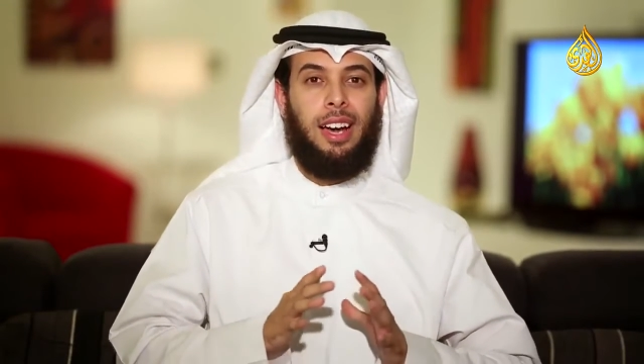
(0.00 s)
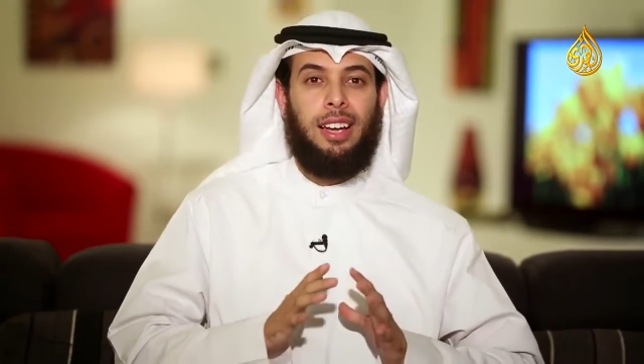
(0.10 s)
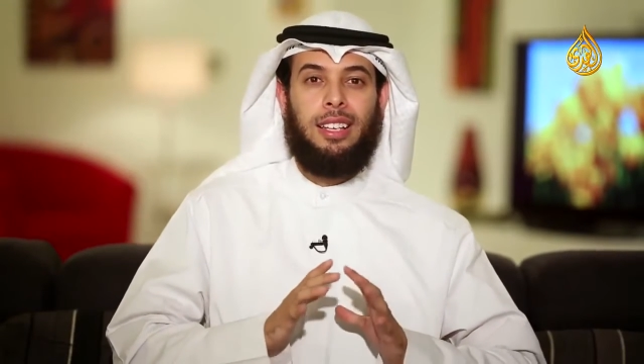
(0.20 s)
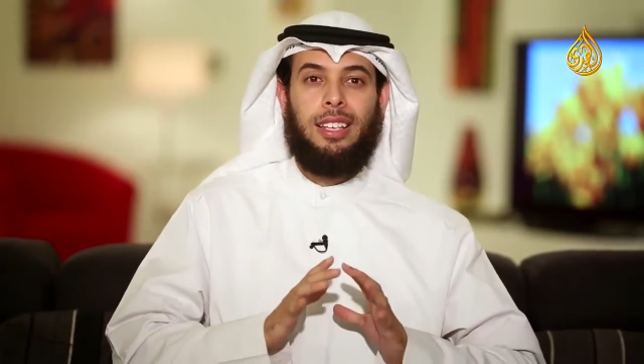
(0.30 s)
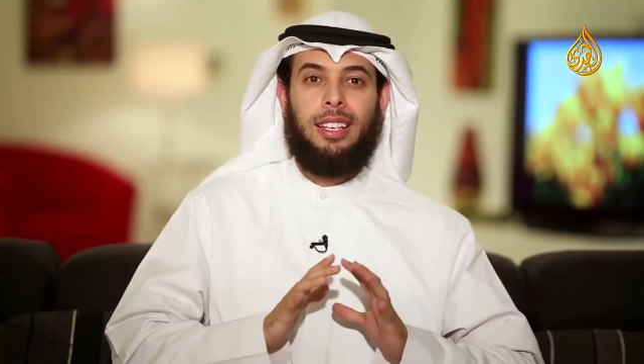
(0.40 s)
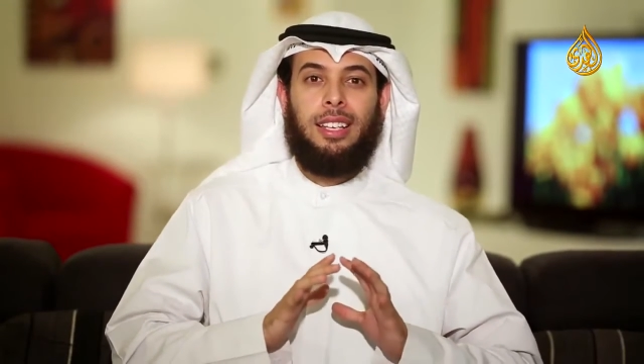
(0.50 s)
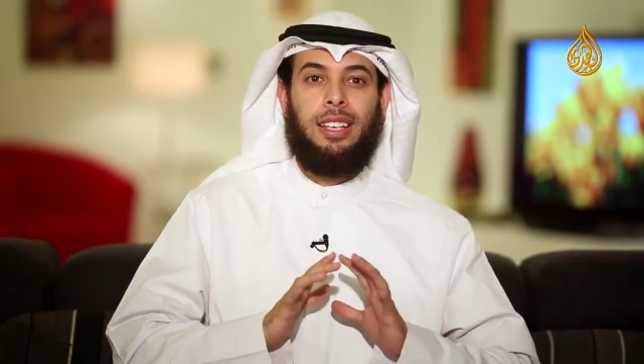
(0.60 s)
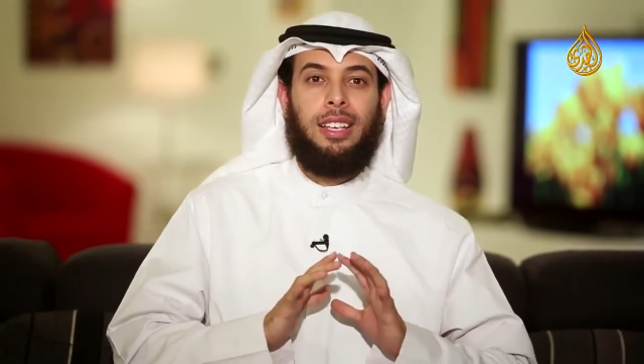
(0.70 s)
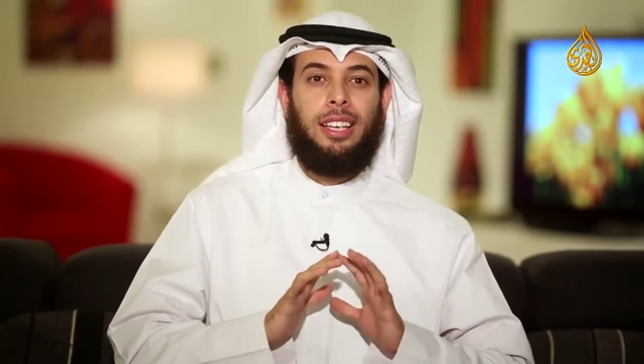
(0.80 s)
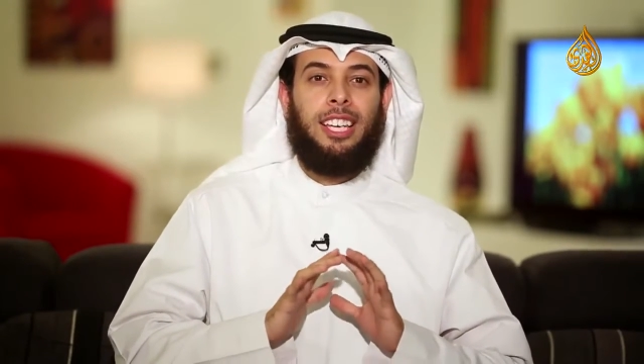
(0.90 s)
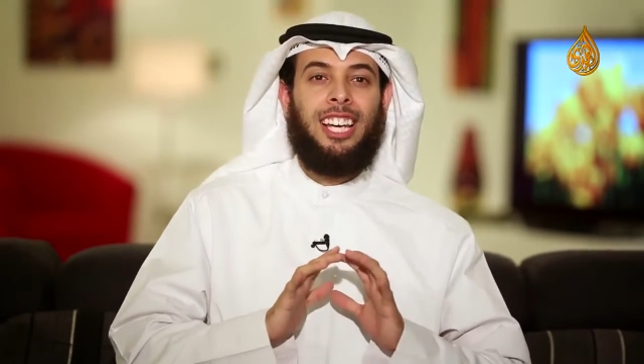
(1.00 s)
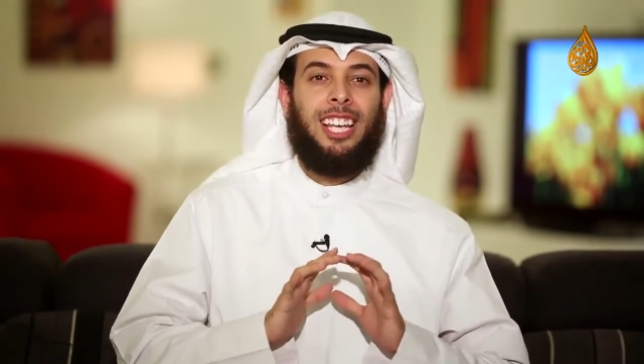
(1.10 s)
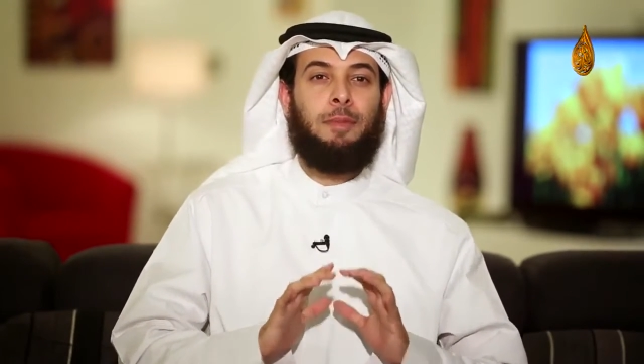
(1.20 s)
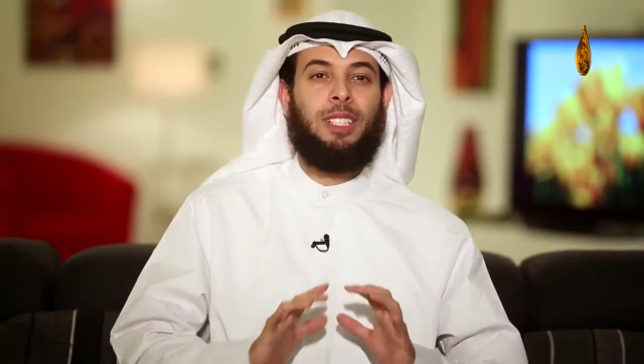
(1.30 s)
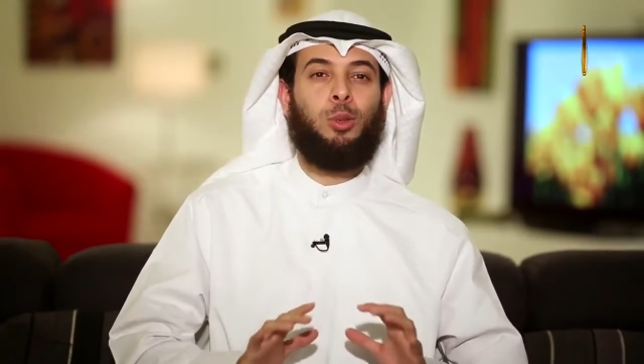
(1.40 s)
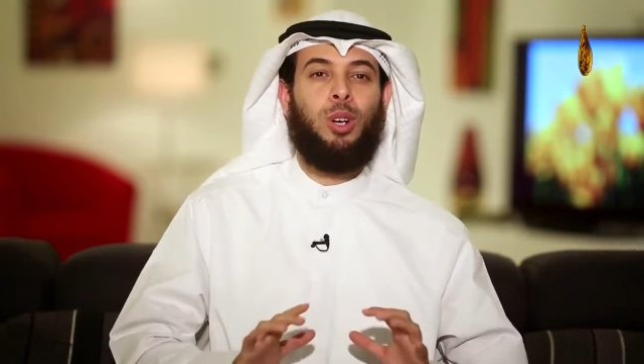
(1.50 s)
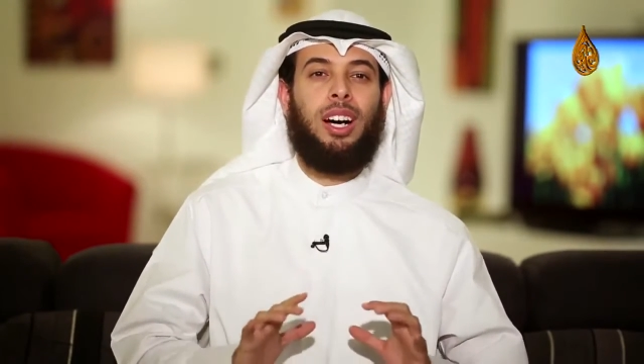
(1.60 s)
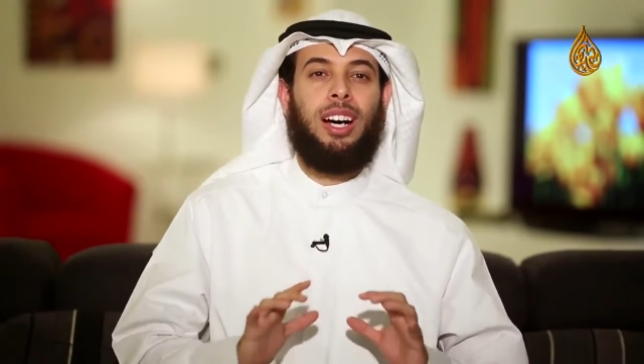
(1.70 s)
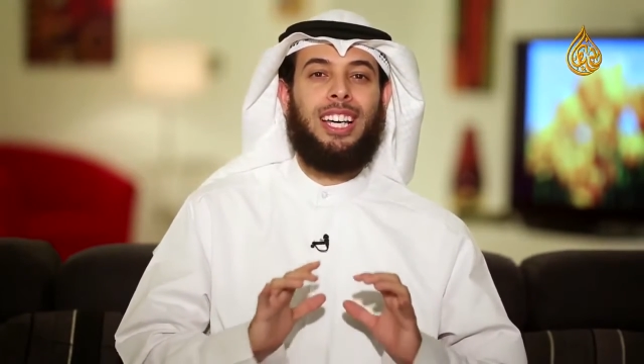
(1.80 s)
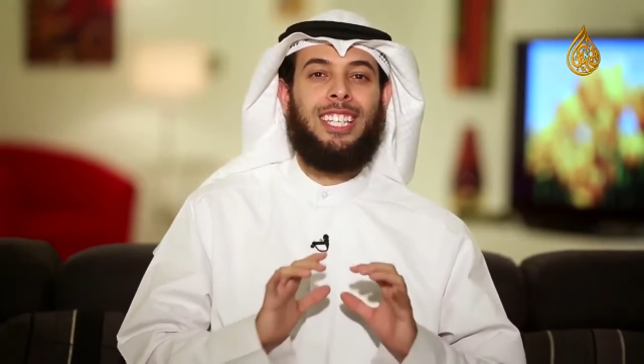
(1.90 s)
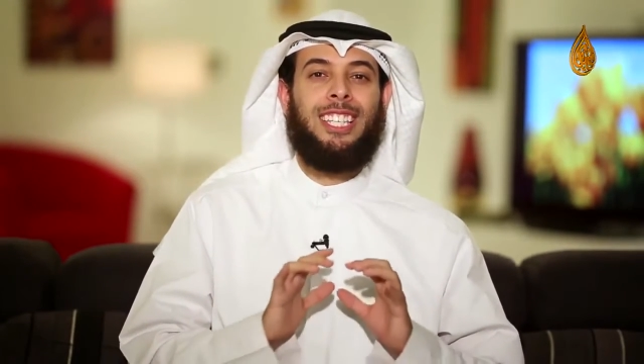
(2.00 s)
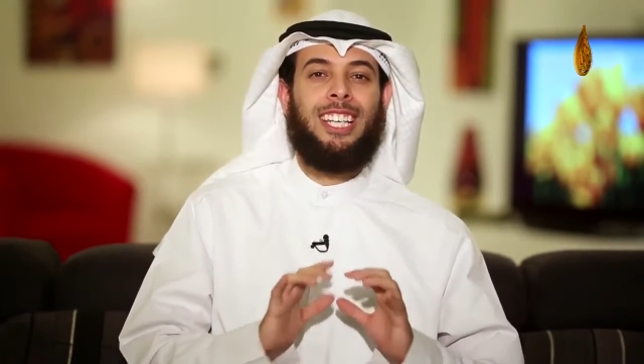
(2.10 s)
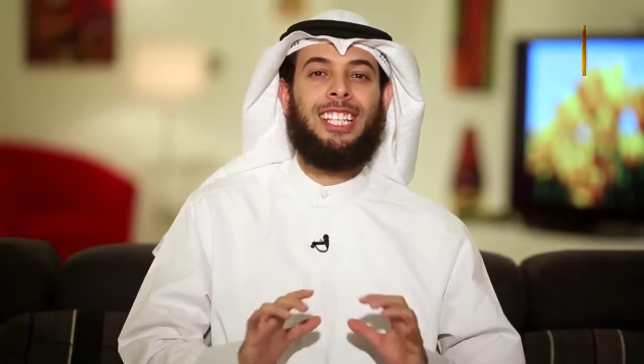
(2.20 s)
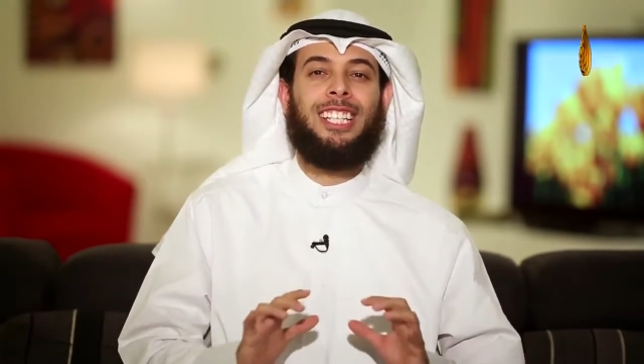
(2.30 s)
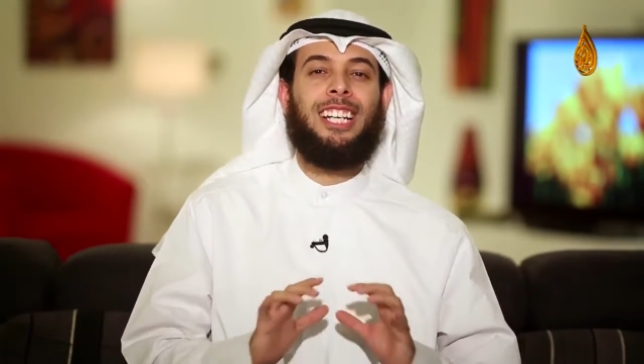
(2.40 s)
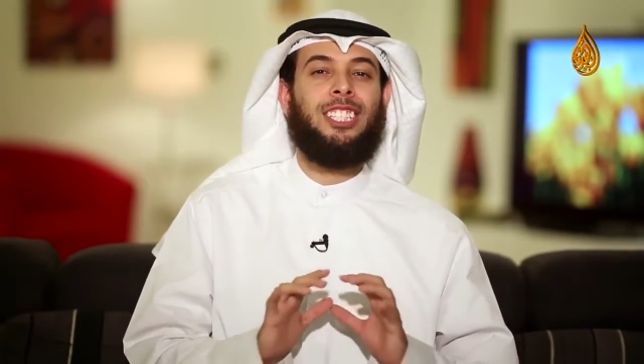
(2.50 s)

Честно говоря, ее слова потрясли всех нас.